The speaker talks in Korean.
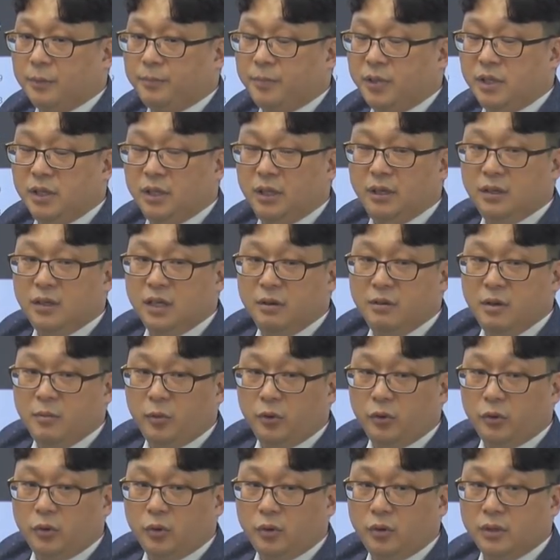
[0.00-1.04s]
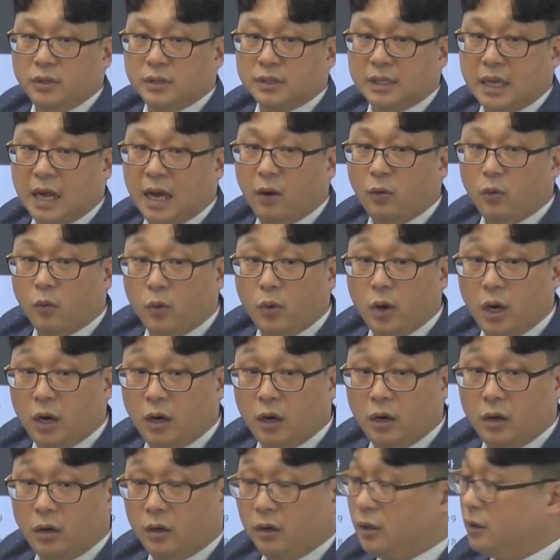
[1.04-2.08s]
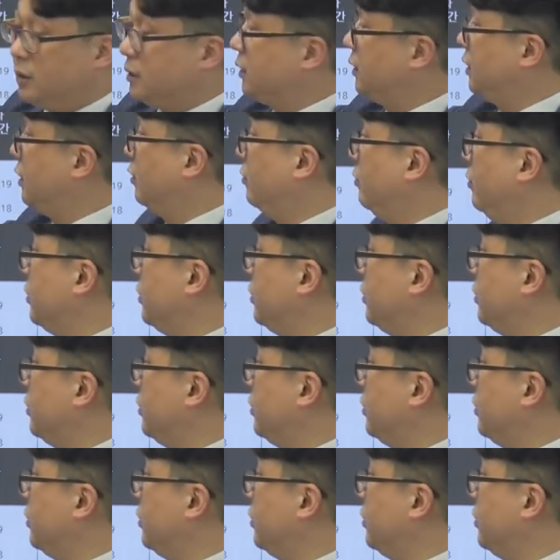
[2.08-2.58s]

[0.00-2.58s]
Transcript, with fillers: 필기시험이 보통 4, 5월 친다고